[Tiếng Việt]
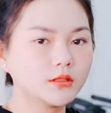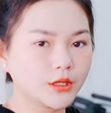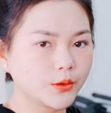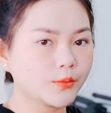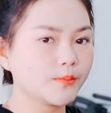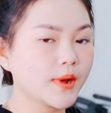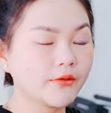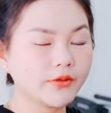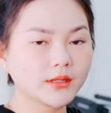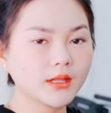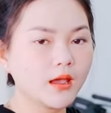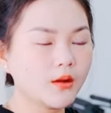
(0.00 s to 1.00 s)
triệu bao
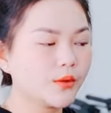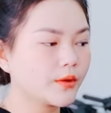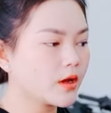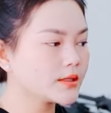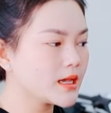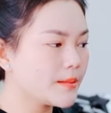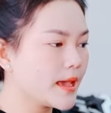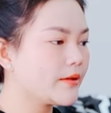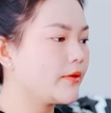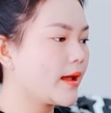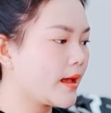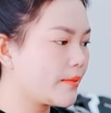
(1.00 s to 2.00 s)
VAT luôn, có
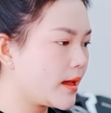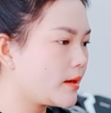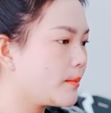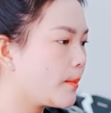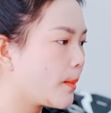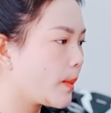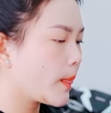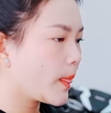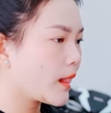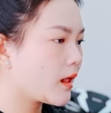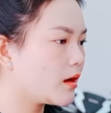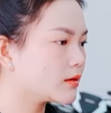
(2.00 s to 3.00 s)
CBS và ABS.
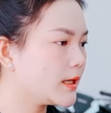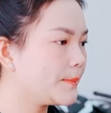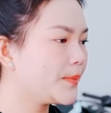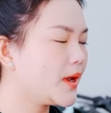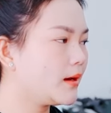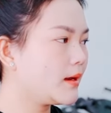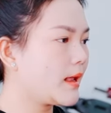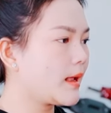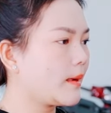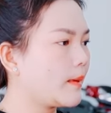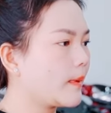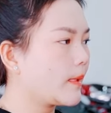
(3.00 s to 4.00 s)
Còn tiếp đến
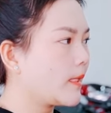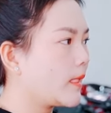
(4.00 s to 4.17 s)
là